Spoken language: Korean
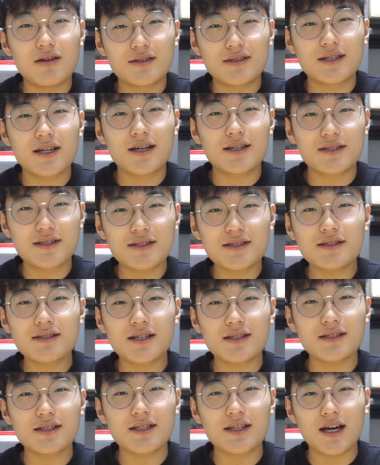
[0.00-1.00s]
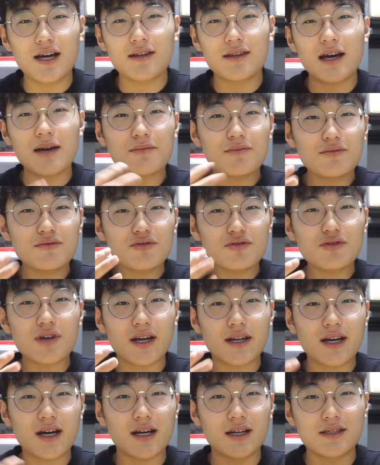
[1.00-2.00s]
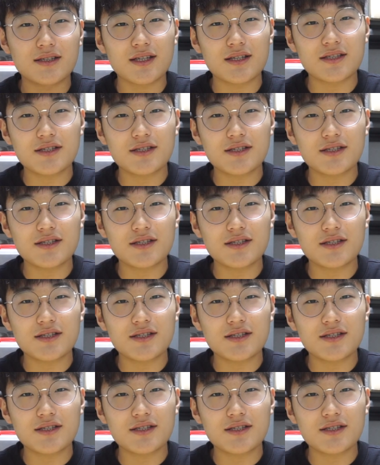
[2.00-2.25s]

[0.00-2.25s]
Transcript: 제가 지금까지 한 3주가량 이제